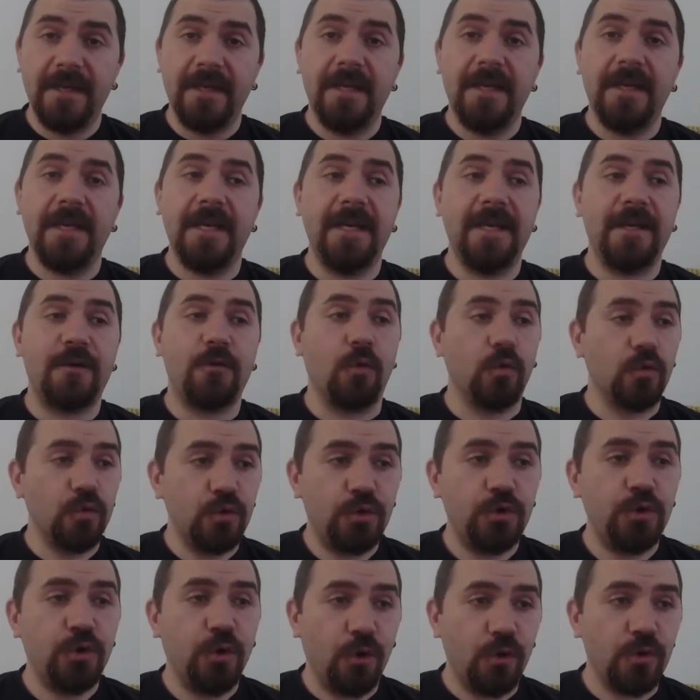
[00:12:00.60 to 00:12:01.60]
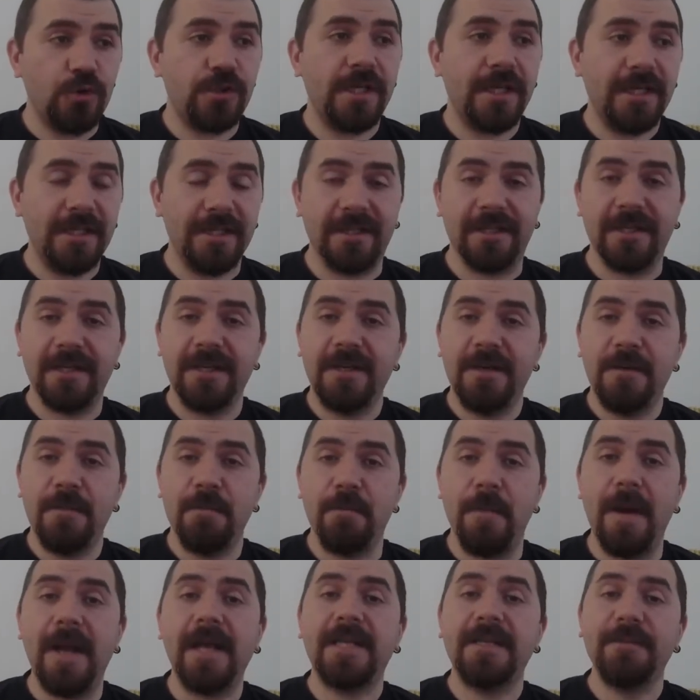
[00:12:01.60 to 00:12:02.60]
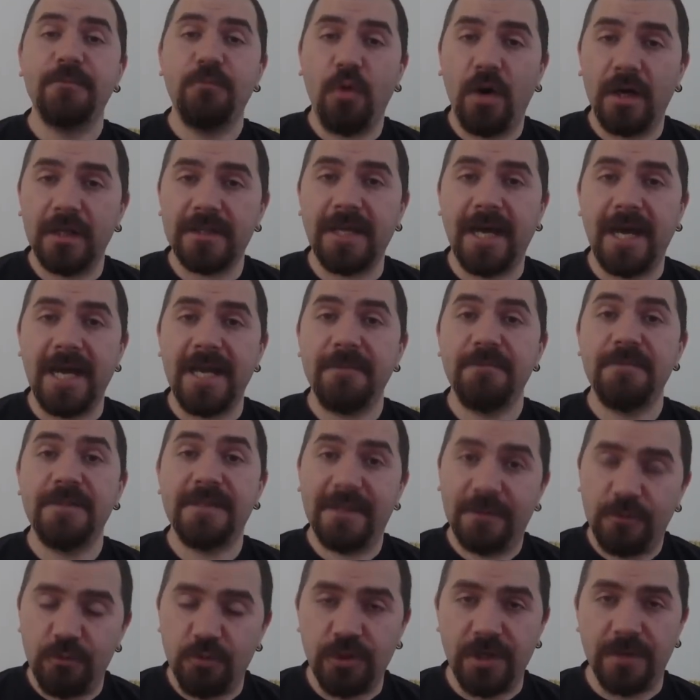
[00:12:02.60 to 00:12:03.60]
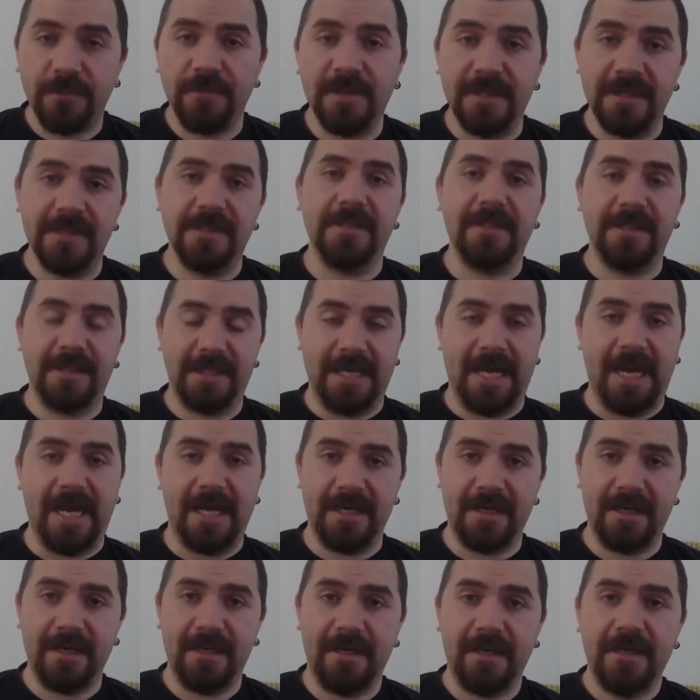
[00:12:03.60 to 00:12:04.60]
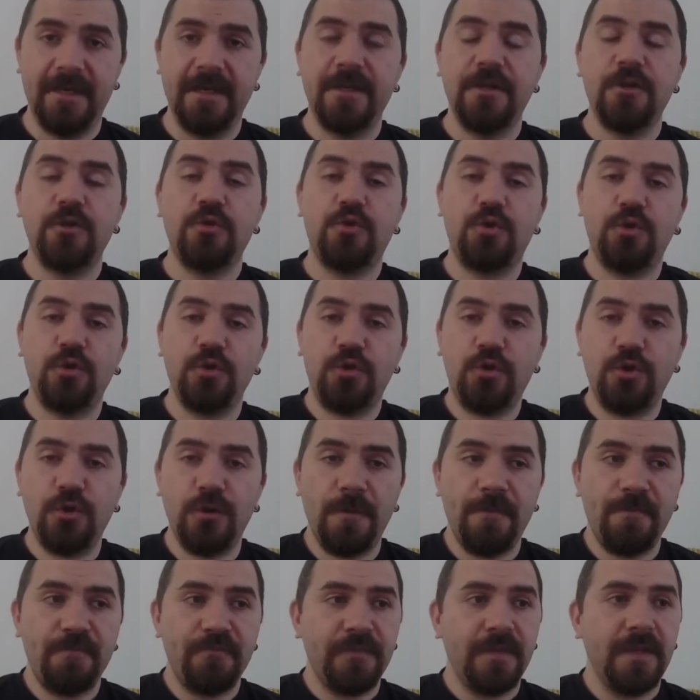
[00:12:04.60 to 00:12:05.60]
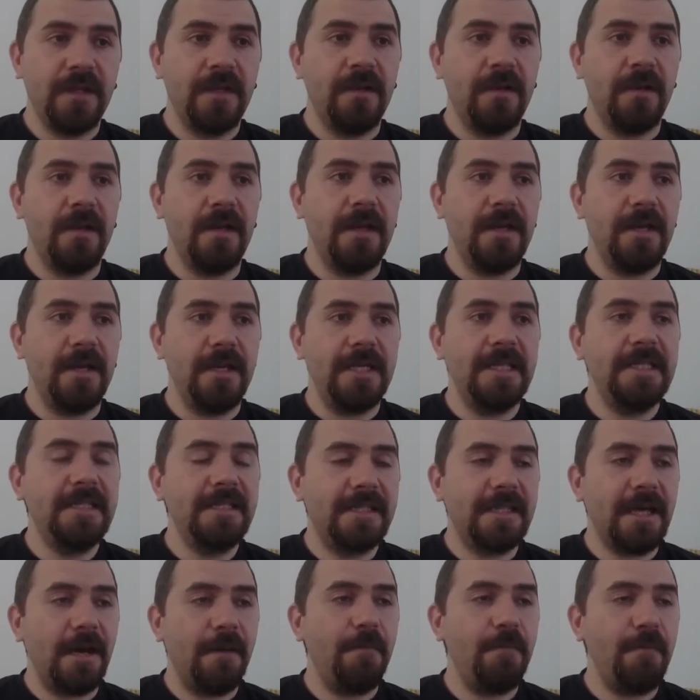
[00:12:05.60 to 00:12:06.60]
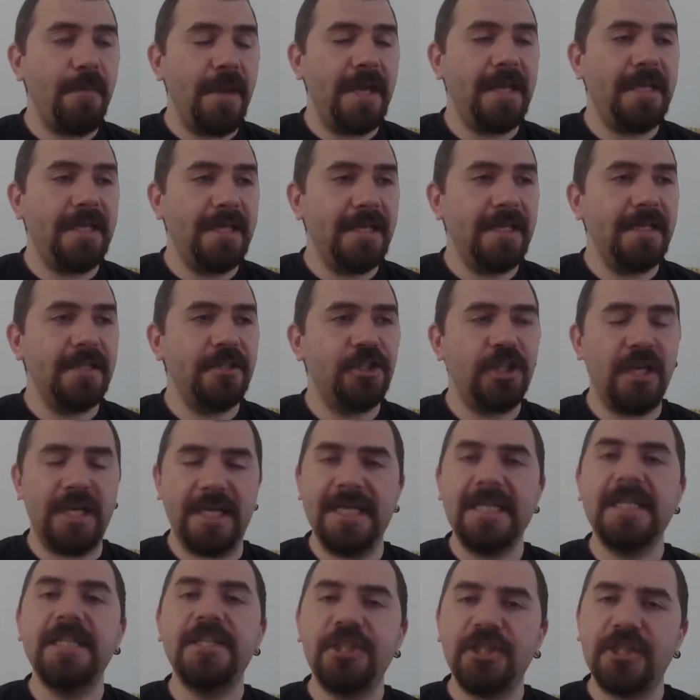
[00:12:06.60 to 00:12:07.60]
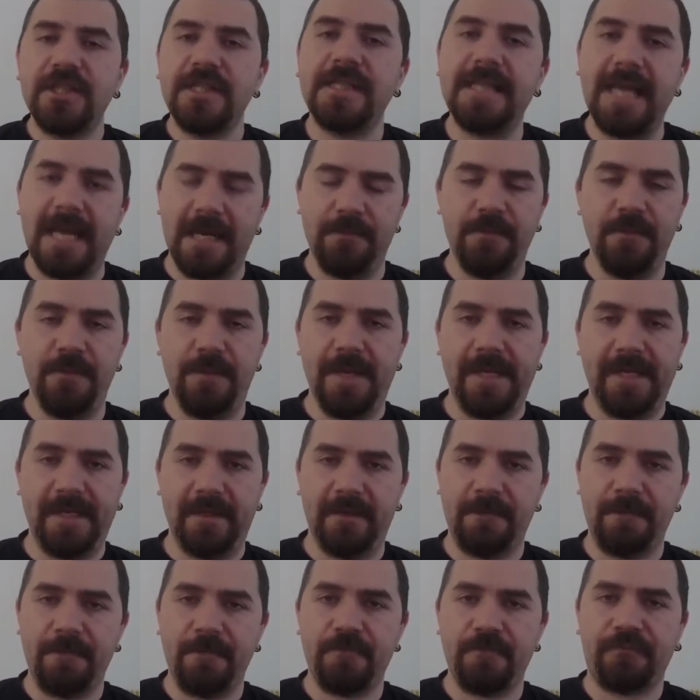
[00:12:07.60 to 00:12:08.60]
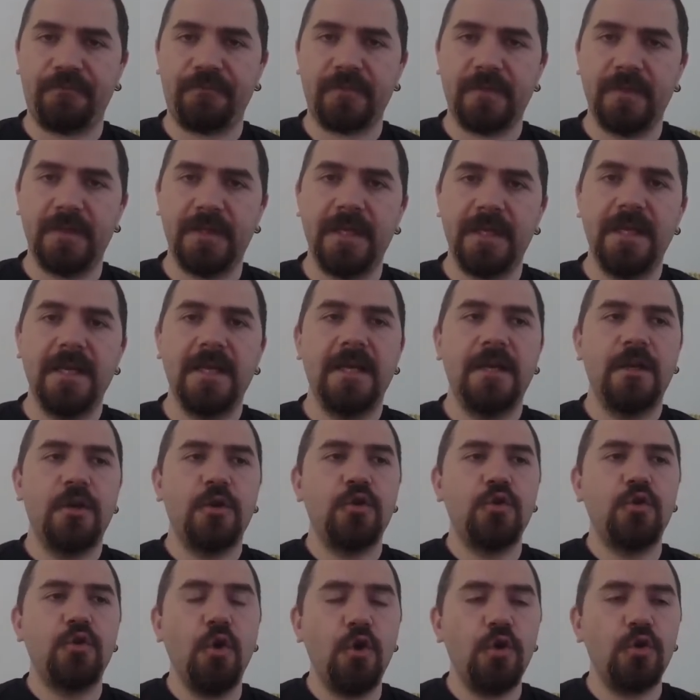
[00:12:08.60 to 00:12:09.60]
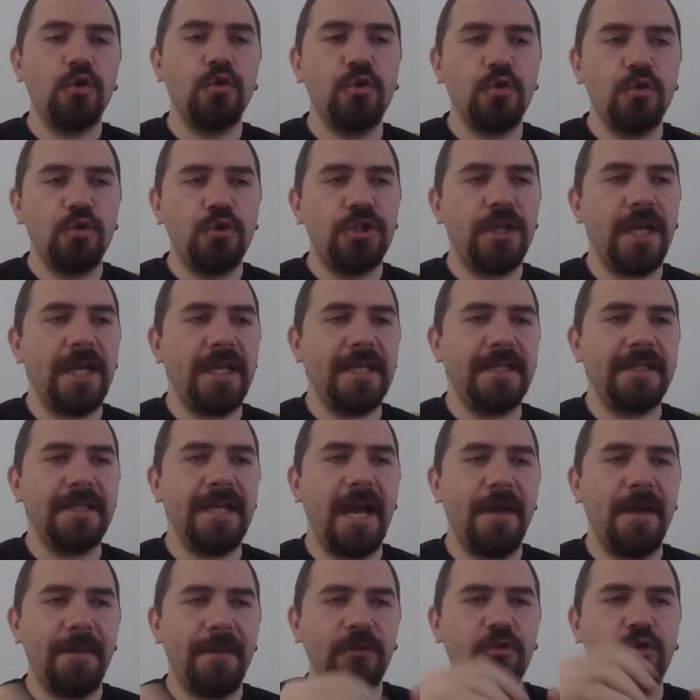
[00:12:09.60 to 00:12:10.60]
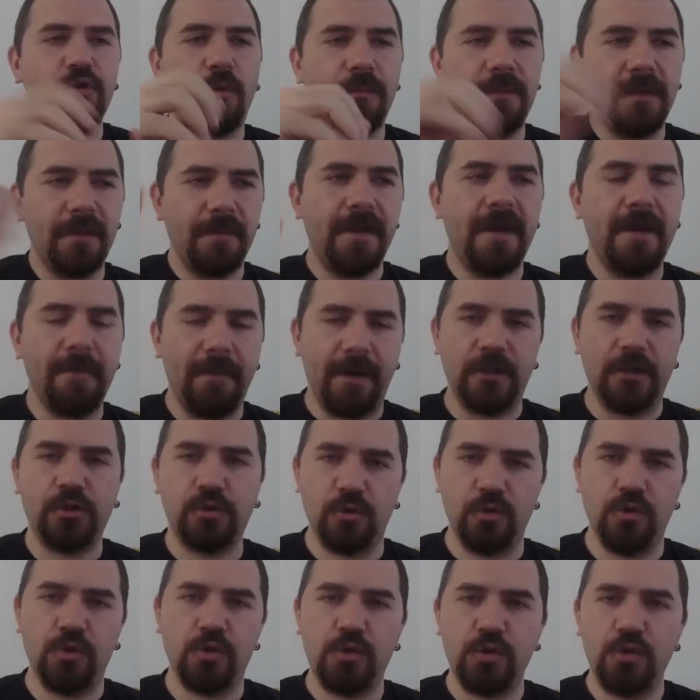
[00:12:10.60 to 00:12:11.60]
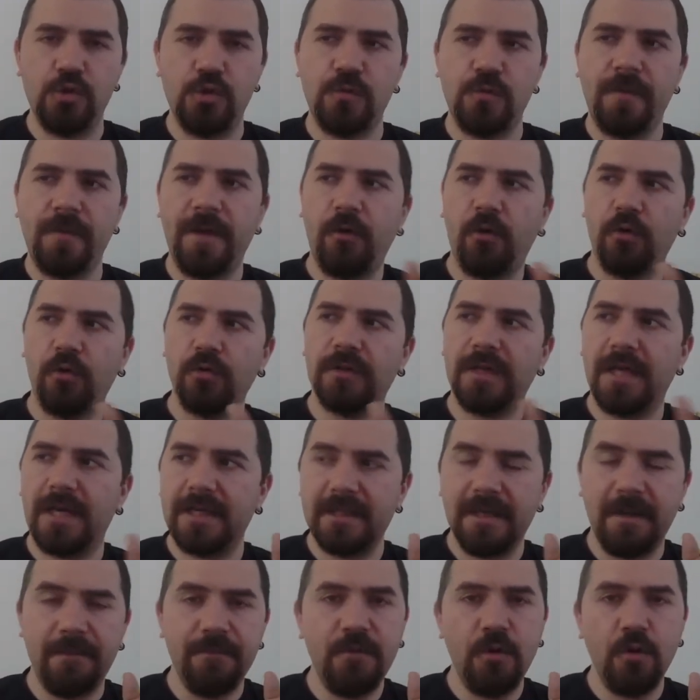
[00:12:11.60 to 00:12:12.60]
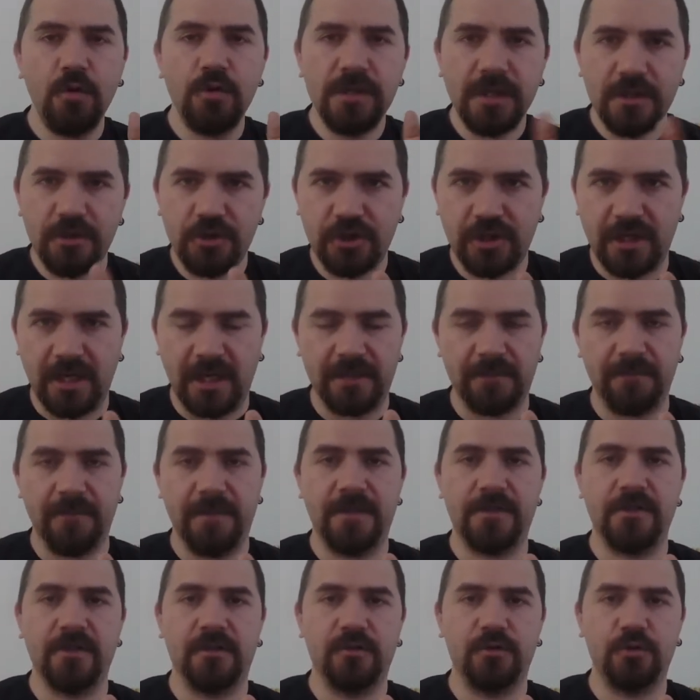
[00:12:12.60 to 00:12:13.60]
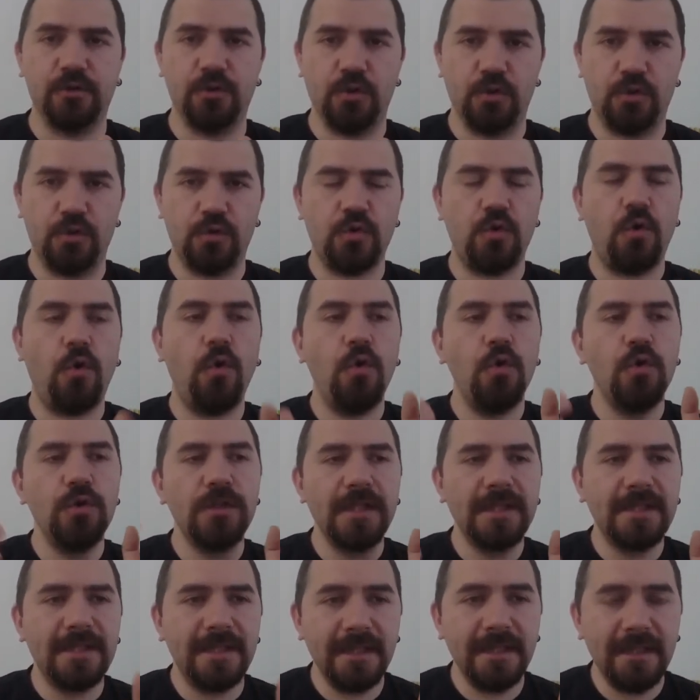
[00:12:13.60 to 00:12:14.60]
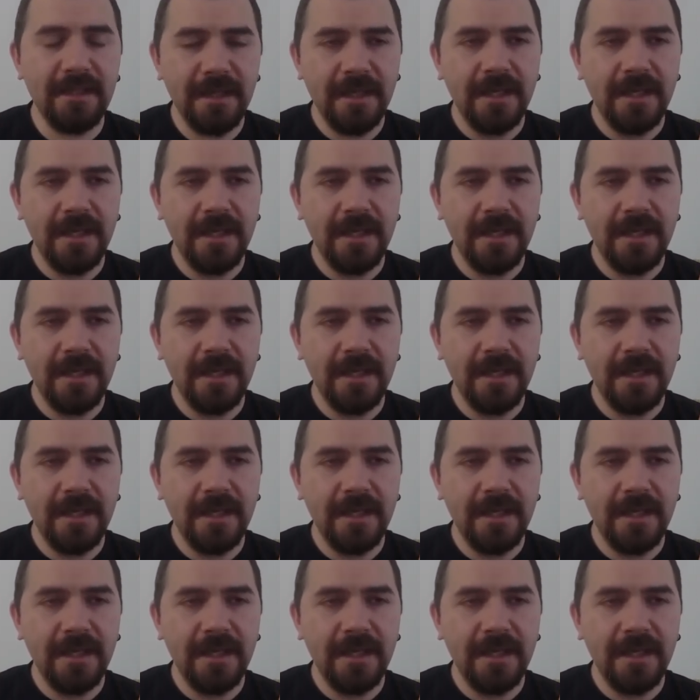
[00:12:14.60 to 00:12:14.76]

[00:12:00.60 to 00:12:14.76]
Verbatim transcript: e, konuşuyor olsaydık belki bu hataya biz de düşebilirdik yani. Çünkü e, insan beyni şey ilişkisel bir beyin. Gördüğünüz şeyleri hemen toplamaya başlıyorsunuz ve onlardan bir özet çıkartmaya çalışıyorsunuz. O özetin